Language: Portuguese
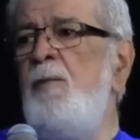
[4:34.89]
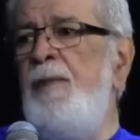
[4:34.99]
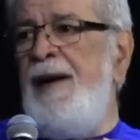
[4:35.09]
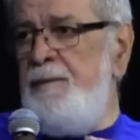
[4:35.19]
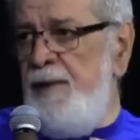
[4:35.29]

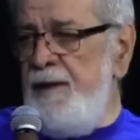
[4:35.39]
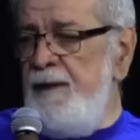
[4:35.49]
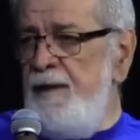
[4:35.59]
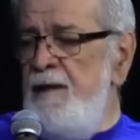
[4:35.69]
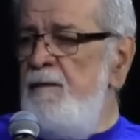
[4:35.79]
Papa
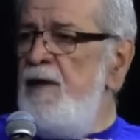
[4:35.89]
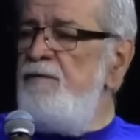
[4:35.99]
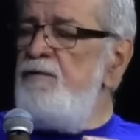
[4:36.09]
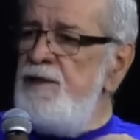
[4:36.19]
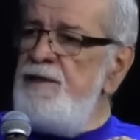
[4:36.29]
para
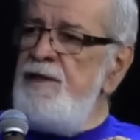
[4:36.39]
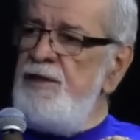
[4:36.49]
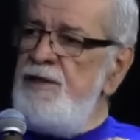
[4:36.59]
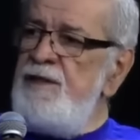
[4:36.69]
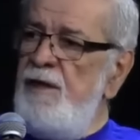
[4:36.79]
que você
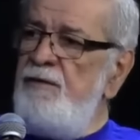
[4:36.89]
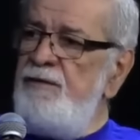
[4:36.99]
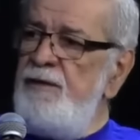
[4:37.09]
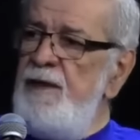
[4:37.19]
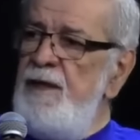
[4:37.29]
seja salvo.